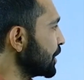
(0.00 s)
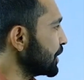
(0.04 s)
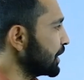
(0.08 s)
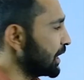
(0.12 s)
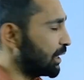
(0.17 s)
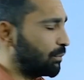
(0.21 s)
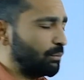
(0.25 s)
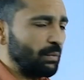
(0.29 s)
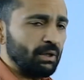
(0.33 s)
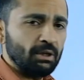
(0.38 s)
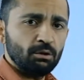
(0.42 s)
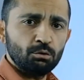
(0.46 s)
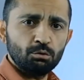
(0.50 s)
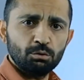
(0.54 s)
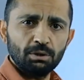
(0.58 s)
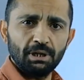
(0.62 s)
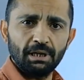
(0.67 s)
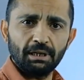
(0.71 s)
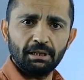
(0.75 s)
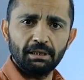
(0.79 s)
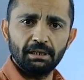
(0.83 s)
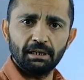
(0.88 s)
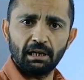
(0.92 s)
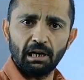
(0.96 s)
işletmenin
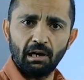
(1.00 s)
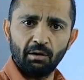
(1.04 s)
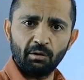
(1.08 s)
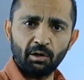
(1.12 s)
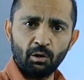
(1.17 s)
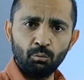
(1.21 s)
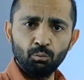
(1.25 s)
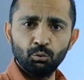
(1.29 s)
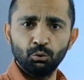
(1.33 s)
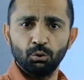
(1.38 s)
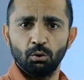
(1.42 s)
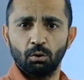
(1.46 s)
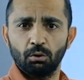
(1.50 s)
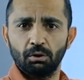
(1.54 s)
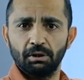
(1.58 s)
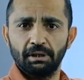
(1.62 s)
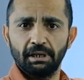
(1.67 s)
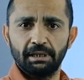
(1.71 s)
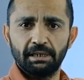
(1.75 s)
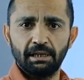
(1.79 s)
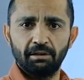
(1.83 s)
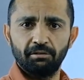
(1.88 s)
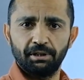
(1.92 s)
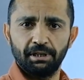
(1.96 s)
sürekli kavramı bu
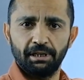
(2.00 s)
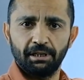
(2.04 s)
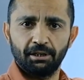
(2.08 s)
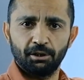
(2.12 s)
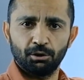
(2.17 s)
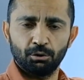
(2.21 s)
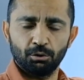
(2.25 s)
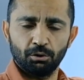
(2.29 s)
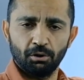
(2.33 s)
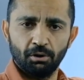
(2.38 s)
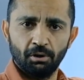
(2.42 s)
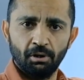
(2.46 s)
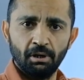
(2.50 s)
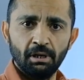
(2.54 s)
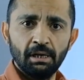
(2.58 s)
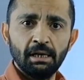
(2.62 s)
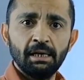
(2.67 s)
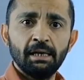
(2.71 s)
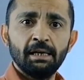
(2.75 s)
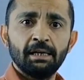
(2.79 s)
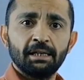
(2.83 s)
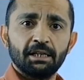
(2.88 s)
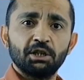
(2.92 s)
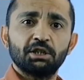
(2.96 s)
noktada devreye giriyor.
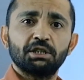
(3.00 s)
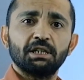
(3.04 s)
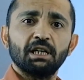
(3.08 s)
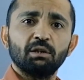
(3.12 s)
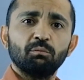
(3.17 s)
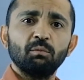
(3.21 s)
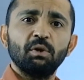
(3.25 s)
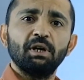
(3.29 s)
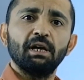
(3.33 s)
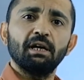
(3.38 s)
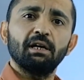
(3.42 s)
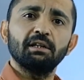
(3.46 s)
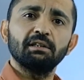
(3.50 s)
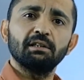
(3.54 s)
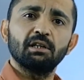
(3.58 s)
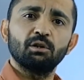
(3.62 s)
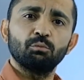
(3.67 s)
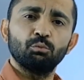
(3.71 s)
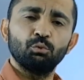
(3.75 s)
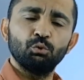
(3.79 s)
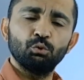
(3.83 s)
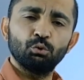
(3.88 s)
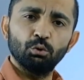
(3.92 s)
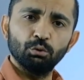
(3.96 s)
İşletme ne
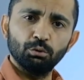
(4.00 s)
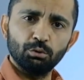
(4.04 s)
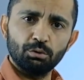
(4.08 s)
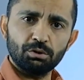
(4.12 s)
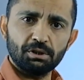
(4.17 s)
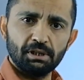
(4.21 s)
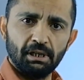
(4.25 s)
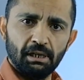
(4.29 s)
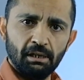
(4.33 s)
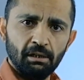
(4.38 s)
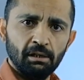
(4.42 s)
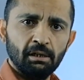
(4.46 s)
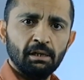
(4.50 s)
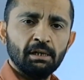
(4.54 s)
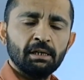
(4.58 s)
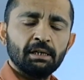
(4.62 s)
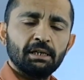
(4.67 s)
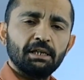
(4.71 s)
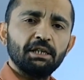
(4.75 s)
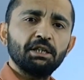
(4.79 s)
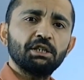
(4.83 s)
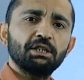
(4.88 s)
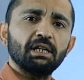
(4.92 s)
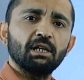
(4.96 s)
kadar büyük olursa
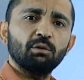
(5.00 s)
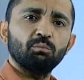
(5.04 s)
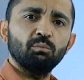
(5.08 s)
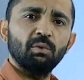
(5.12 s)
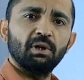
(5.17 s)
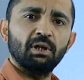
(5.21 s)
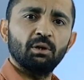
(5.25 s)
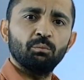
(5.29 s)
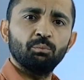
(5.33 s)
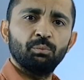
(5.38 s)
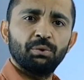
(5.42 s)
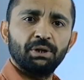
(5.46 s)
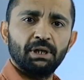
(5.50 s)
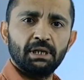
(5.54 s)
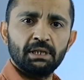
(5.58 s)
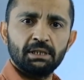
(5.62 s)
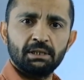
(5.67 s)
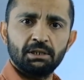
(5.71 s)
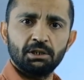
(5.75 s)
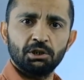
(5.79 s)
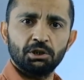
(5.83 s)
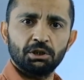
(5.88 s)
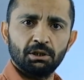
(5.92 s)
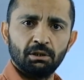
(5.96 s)
işletmenin
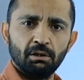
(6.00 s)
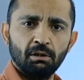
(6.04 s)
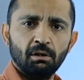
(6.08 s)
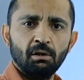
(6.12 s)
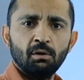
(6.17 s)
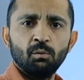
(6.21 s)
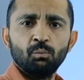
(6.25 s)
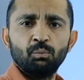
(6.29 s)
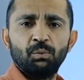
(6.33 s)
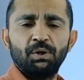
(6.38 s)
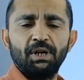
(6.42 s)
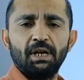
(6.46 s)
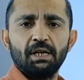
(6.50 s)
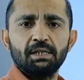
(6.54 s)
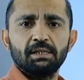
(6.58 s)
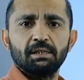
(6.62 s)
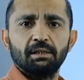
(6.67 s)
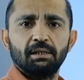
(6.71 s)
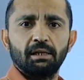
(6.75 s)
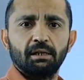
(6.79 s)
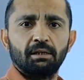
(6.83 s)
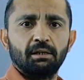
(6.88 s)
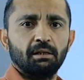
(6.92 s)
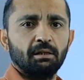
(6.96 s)
prestiji,
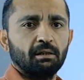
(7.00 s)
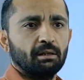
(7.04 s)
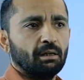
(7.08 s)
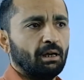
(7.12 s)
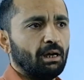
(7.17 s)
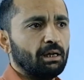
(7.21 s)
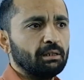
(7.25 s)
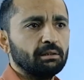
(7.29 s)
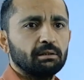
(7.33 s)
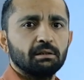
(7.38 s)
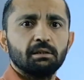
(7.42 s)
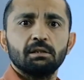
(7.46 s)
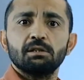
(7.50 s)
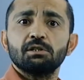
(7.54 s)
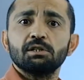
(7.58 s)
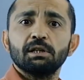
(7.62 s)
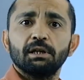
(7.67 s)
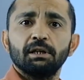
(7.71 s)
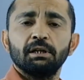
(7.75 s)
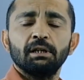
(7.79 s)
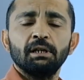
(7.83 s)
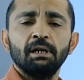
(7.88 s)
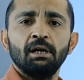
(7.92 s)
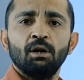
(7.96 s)
piyasadaki adı,
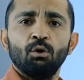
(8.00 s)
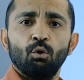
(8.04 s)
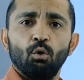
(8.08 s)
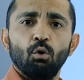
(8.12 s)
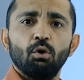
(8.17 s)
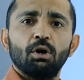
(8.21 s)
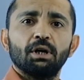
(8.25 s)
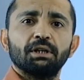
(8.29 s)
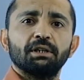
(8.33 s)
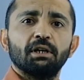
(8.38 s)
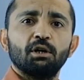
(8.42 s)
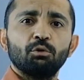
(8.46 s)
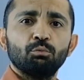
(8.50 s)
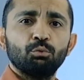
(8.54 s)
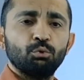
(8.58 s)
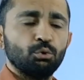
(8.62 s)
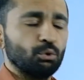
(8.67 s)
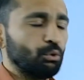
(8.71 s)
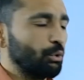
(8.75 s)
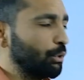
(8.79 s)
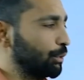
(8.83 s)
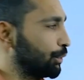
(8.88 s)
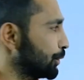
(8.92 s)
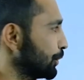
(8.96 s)
sanı o kadar
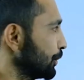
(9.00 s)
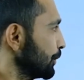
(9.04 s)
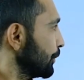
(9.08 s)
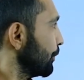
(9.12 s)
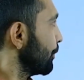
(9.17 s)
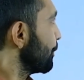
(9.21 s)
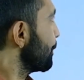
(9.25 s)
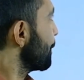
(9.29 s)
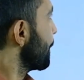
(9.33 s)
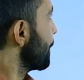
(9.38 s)
büyük olur.